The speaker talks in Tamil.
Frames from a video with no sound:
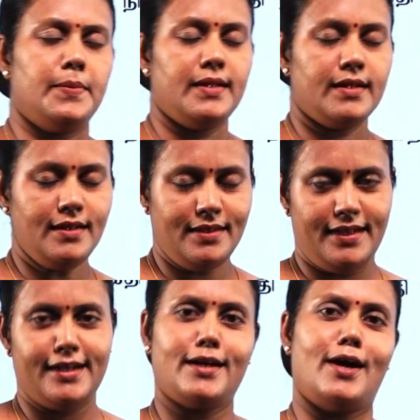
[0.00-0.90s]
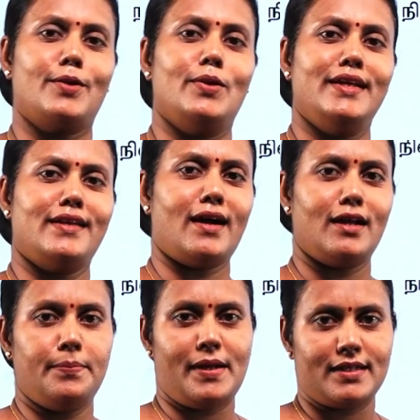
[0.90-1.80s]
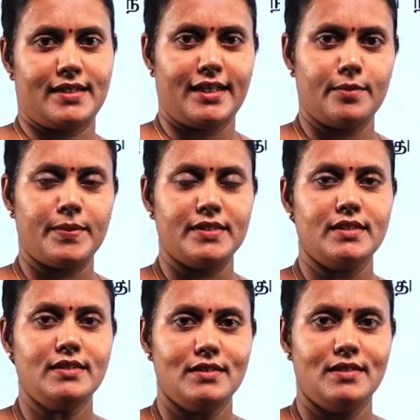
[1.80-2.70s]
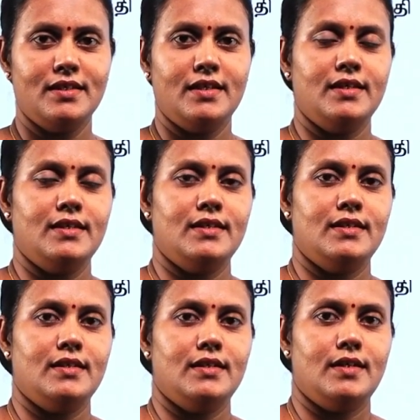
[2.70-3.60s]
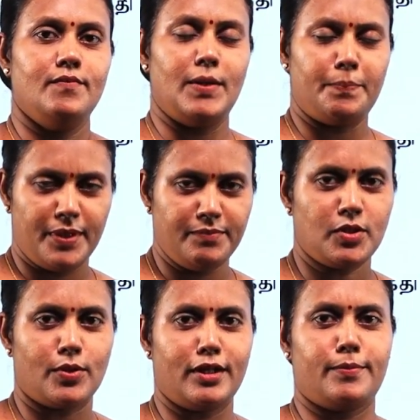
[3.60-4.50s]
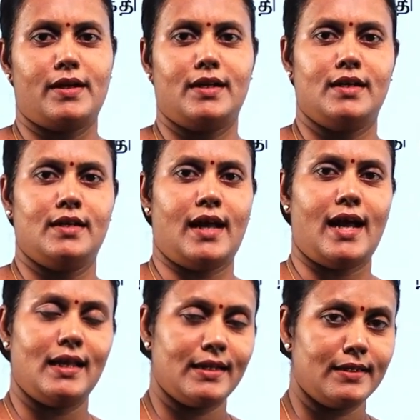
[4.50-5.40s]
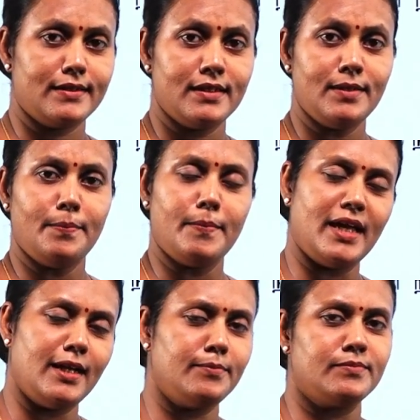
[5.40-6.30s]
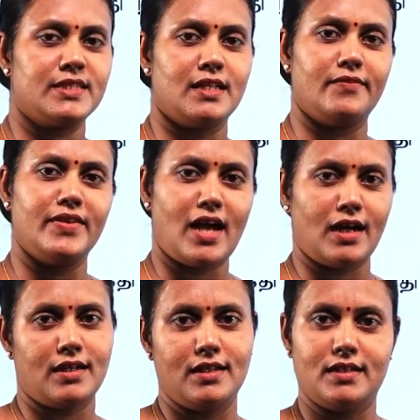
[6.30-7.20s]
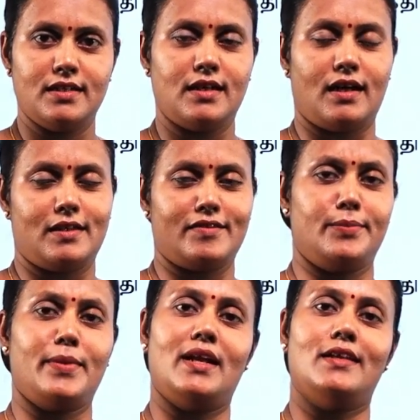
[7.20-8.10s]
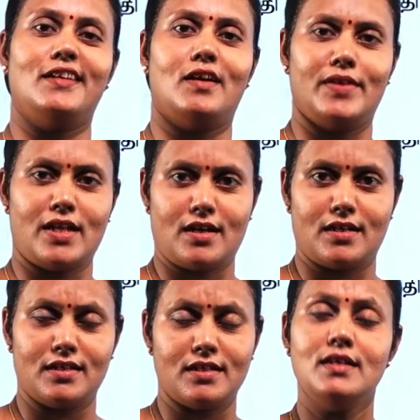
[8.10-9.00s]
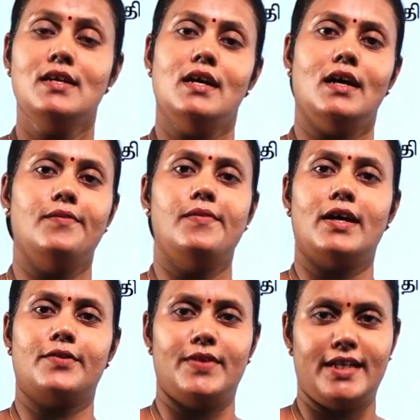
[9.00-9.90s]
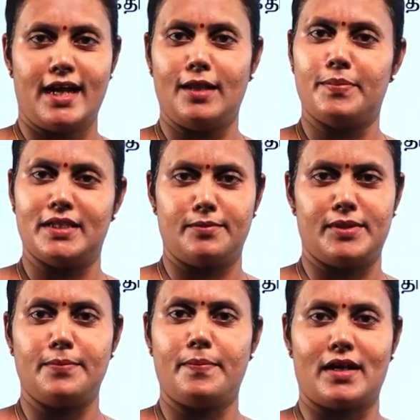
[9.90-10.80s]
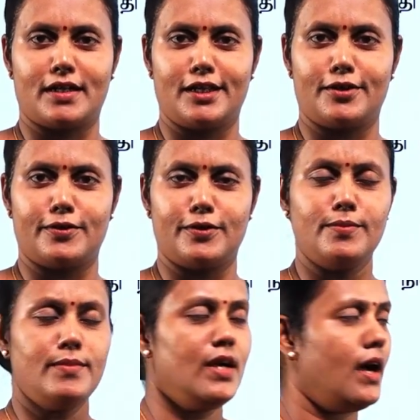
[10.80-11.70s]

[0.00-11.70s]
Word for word: பிள்ளைகள் இக்காணொலியில் நாங்கள் பார்க்க இருப்பது வெப்பம் தொடர்பான அழகின்ற மேலும் சில வினாக்களுக்கு அதாவது மேலதிக வினாக்களுக்கு எவ்வாறு அளிப்பது என்பதை பார்க்க இருக்கின்றோம்